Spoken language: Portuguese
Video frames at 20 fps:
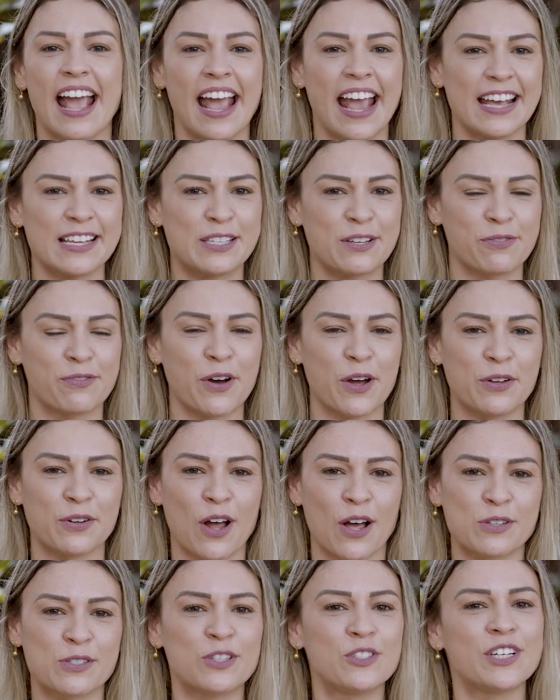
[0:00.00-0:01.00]
Esse foi o
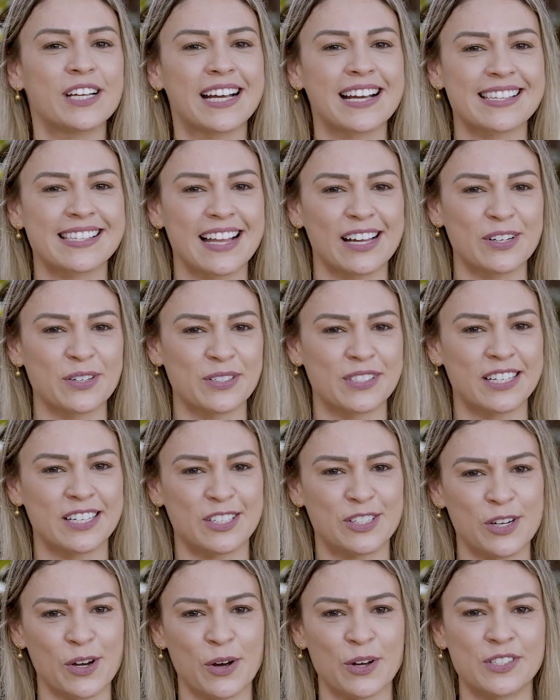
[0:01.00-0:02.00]
nosso Dicas da
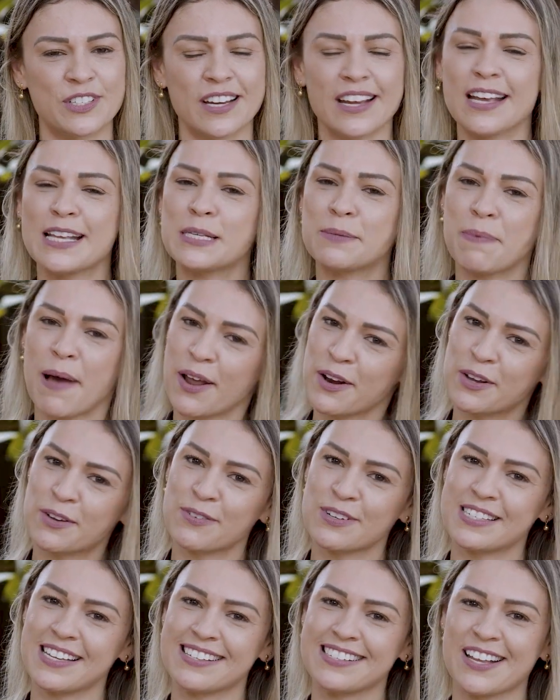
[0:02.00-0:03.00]
Nutri de hoje, espero que
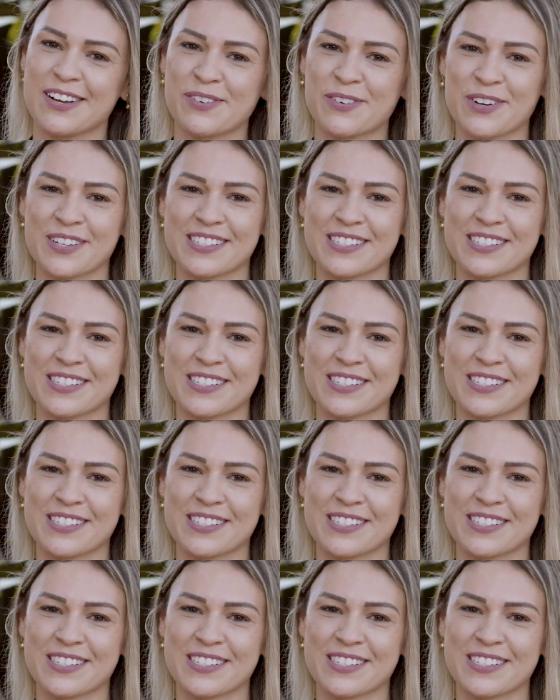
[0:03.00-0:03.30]
vocês tenham